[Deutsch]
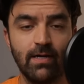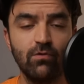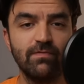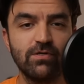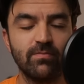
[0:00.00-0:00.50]

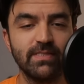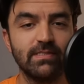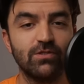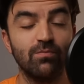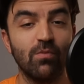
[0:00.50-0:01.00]
Hallo und
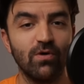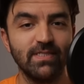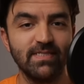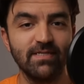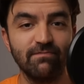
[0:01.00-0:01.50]
willkommen zum
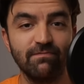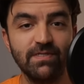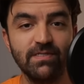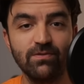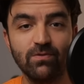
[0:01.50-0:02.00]
heutigen
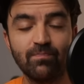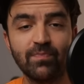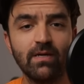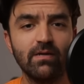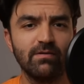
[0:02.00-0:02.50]
Video.
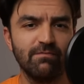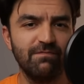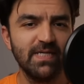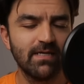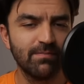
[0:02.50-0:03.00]

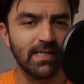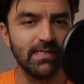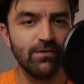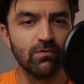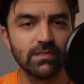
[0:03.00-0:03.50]
Weder im
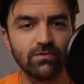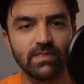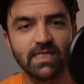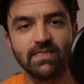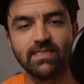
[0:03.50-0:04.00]

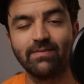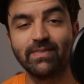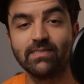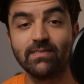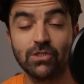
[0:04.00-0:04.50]
Religionsunterricht
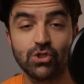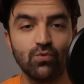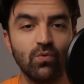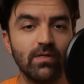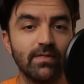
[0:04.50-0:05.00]
damals in der
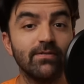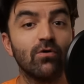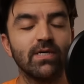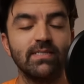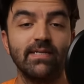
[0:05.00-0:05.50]
Schule
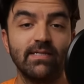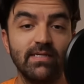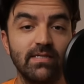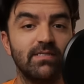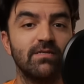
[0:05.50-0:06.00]
noch in der
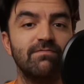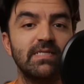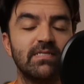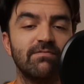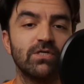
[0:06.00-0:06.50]
Kirche
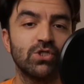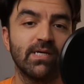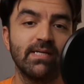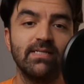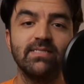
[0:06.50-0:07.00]
wird dir
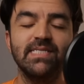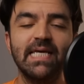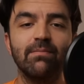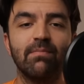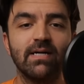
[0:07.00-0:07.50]
wahrscheinlich
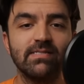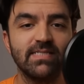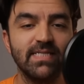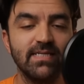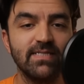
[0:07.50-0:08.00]

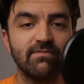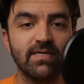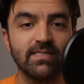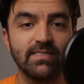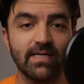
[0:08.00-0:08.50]
jemals
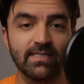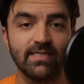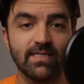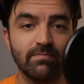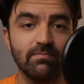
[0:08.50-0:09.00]
irgendwer
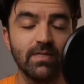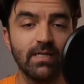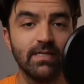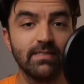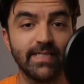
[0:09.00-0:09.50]
gesagt haben,
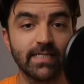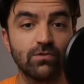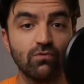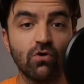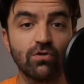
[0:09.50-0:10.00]

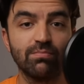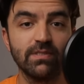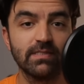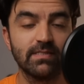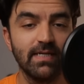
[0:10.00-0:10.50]
dass du Gott
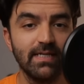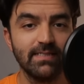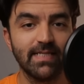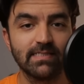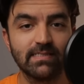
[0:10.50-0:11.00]
bist,
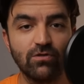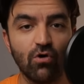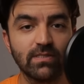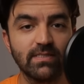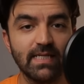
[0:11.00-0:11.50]
dass
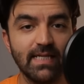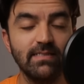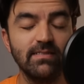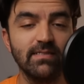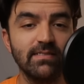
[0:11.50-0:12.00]
Gott
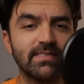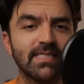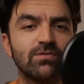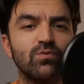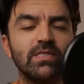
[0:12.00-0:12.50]
in dir ist,
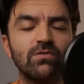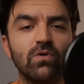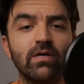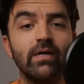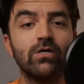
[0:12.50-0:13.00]
dass du nicht
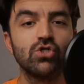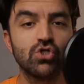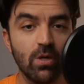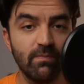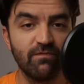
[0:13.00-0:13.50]
nur
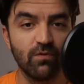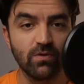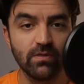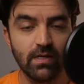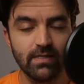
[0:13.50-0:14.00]

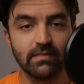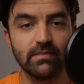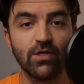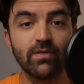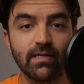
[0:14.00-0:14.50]
Schöpfung,
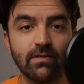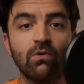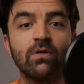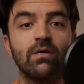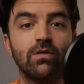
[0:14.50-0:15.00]
sondern
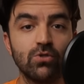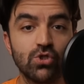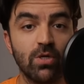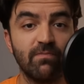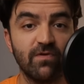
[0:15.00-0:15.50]
auch
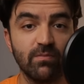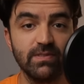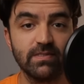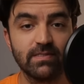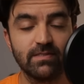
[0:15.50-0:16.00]
Schöpfer
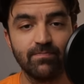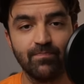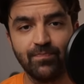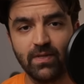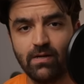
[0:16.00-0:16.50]
bist.
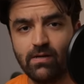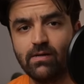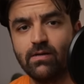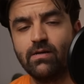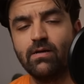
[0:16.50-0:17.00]

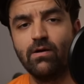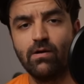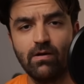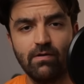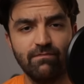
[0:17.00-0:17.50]

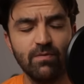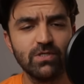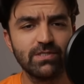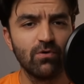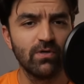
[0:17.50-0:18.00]
Wir
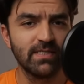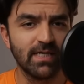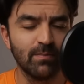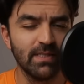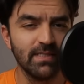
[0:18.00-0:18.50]
möchten
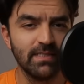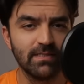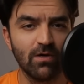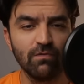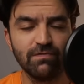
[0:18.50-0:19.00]
heute aber
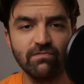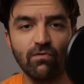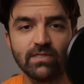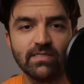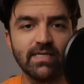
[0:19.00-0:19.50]
nicht auf die
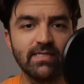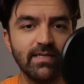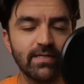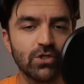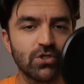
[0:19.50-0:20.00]
Worte der
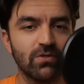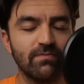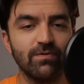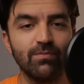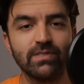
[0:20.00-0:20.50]
Kirche
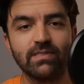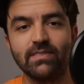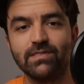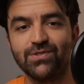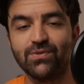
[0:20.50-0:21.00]
schauen, wir möchten
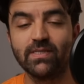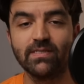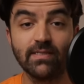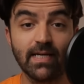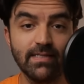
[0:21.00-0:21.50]
nicht zurück
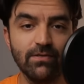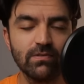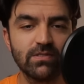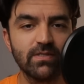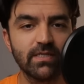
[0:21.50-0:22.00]
in den
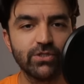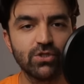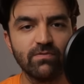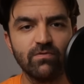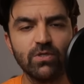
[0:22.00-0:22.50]
Religionsunterricht
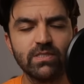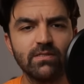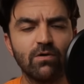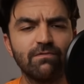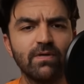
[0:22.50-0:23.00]
schauen, wir
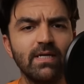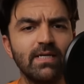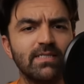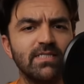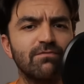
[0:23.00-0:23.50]
möchten auf
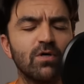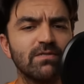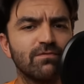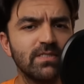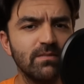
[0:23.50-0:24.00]
die
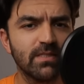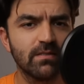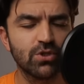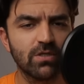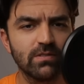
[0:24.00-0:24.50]
Worte von
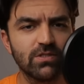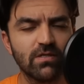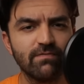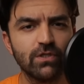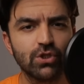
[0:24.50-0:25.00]
niemandem schauen,
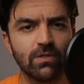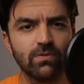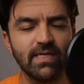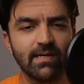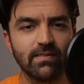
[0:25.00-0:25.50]
sondern wir
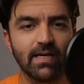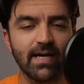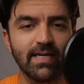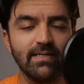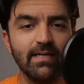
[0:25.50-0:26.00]
schauen direkt
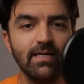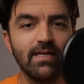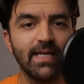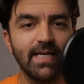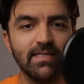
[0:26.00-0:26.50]
rein
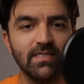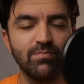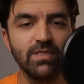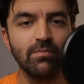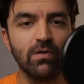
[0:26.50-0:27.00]
in die
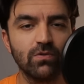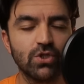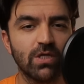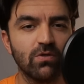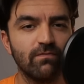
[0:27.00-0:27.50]
Bibel und
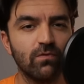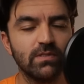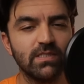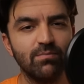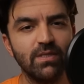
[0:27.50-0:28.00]
schauen, wo
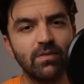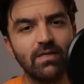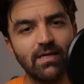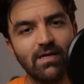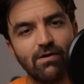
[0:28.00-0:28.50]
uns die
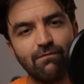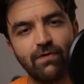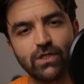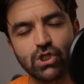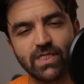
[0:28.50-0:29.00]
Bibel
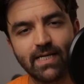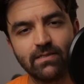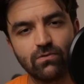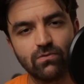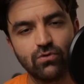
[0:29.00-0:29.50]

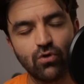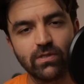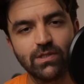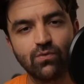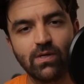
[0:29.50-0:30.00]
versteckt und
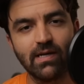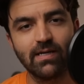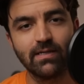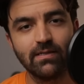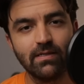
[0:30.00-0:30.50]
doch so
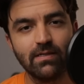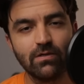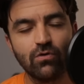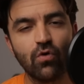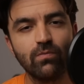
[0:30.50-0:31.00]
klar
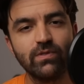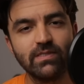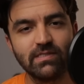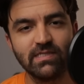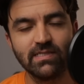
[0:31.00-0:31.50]

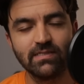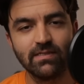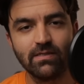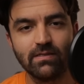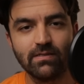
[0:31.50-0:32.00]
kommuniziert,
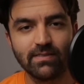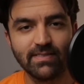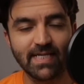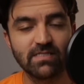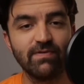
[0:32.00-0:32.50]

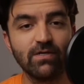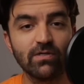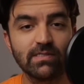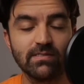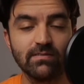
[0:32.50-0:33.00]
dass wir
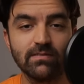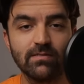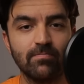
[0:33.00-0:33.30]
Gott sind,